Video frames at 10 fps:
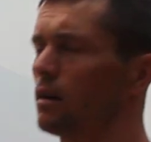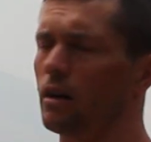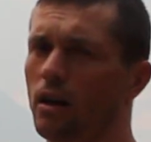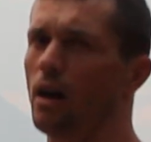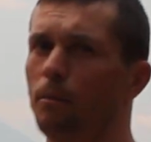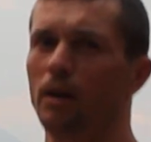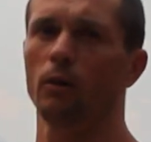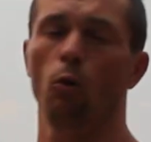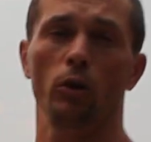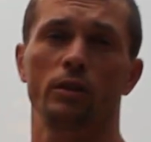храмы,
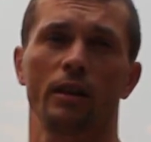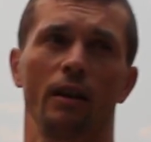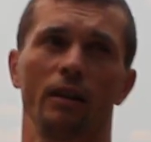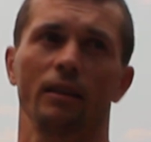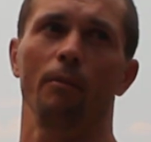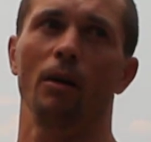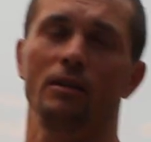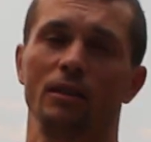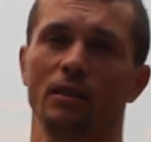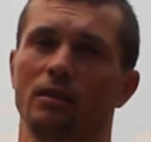готика, там
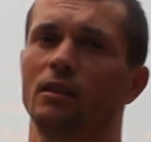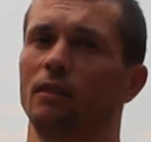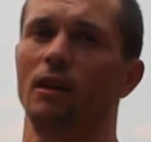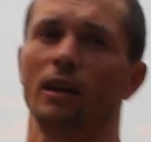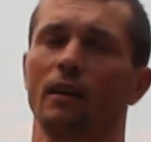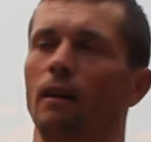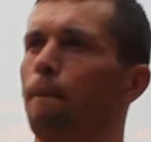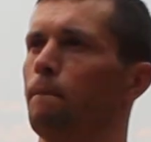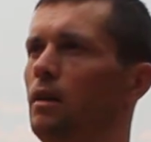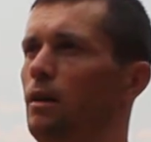11 век –
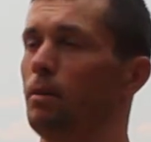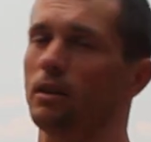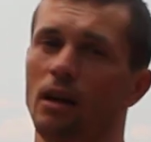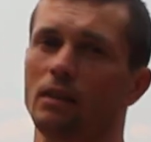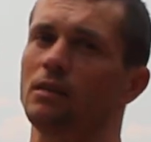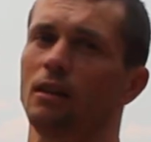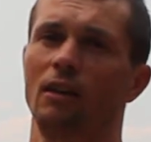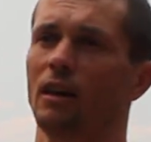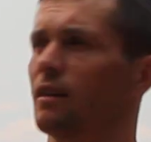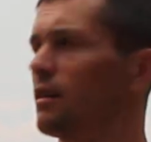и 15
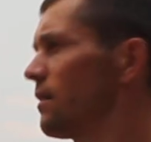век,